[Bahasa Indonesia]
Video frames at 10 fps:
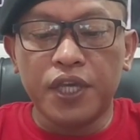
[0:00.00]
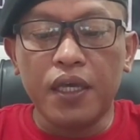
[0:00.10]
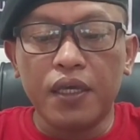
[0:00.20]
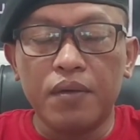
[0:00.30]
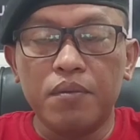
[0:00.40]

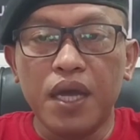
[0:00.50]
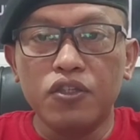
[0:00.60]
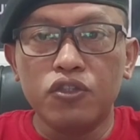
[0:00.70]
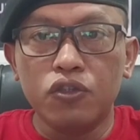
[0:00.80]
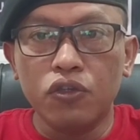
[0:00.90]
Cek
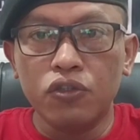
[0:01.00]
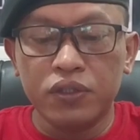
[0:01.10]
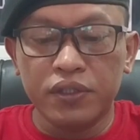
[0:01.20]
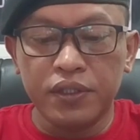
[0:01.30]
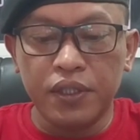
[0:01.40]

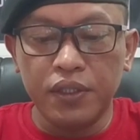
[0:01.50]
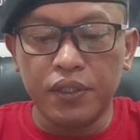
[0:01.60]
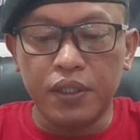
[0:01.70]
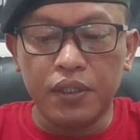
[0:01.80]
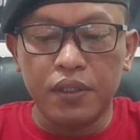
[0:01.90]
bansos
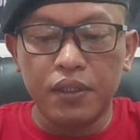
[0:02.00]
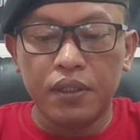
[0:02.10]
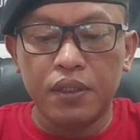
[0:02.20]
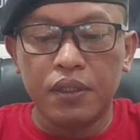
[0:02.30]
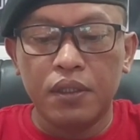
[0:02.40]
titik
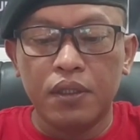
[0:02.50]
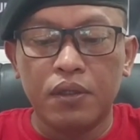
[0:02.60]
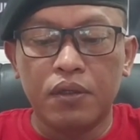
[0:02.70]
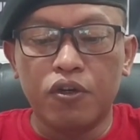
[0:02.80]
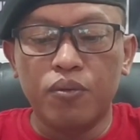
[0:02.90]

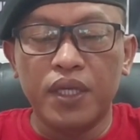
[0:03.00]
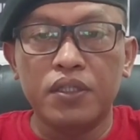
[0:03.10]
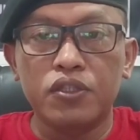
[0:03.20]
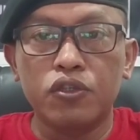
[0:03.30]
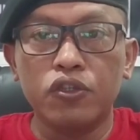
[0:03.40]

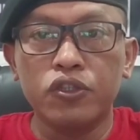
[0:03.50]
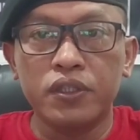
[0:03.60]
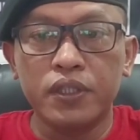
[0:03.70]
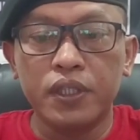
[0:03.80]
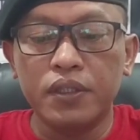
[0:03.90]

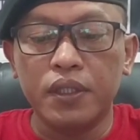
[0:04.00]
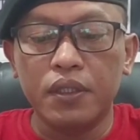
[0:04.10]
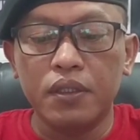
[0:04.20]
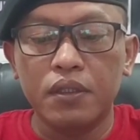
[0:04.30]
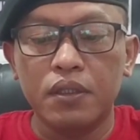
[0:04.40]
komensos
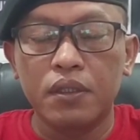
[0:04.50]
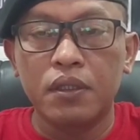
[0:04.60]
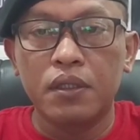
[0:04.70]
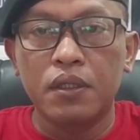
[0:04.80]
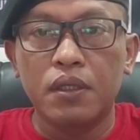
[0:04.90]
titik
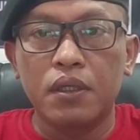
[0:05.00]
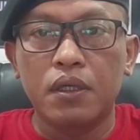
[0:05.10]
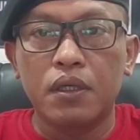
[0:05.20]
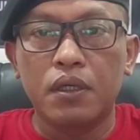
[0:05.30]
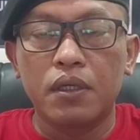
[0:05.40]

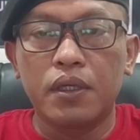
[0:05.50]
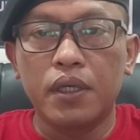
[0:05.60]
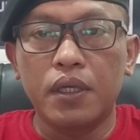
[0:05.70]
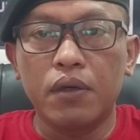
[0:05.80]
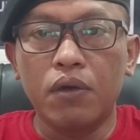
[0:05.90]

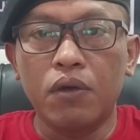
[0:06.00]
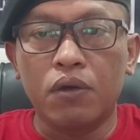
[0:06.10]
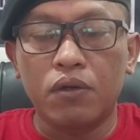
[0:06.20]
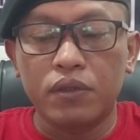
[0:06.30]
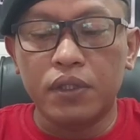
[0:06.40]

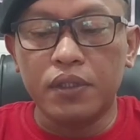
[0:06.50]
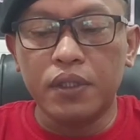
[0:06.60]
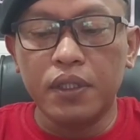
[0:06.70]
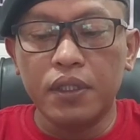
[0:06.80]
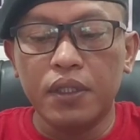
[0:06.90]
go
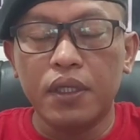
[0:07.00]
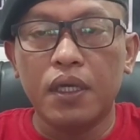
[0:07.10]
titik